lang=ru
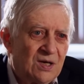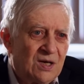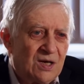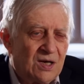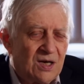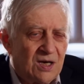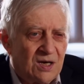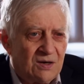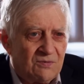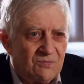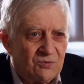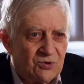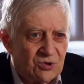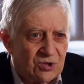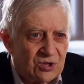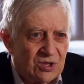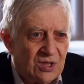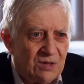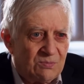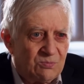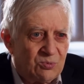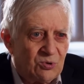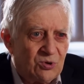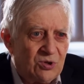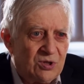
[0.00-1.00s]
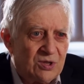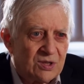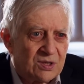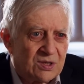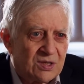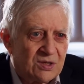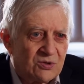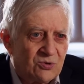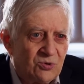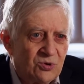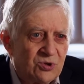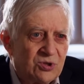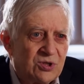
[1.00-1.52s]
А вот на более
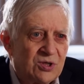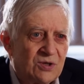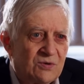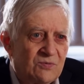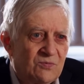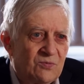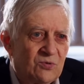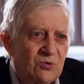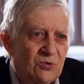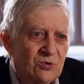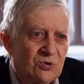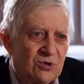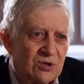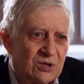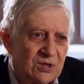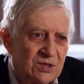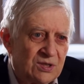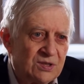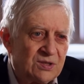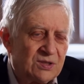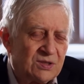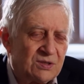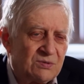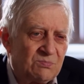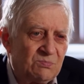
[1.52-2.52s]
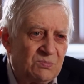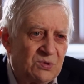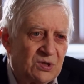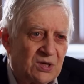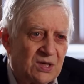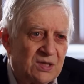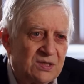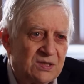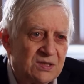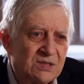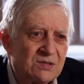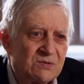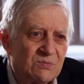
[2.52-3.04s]
коротких волнах этот
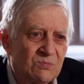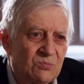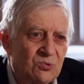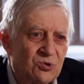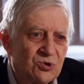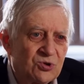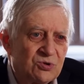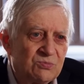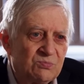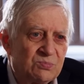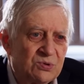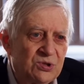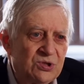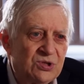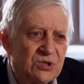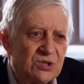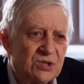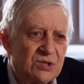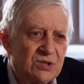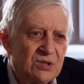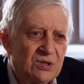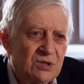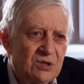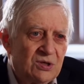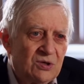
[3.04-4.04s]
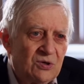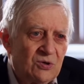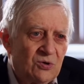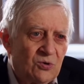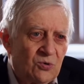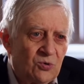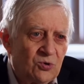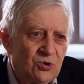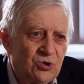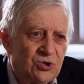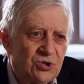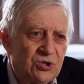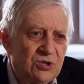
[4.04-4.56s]
механизм может быть
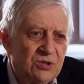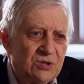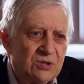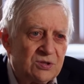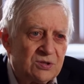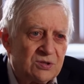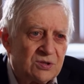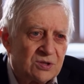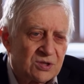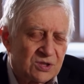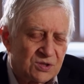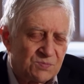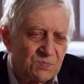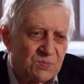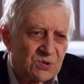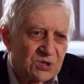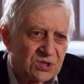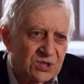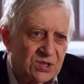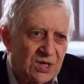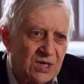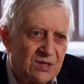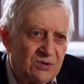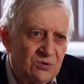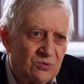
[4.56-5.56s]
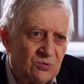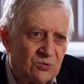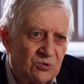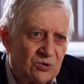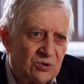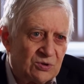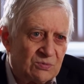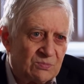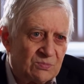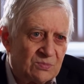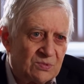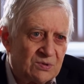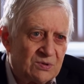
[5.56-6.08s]
очень
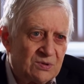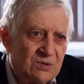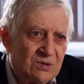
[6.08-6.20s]
распространенным,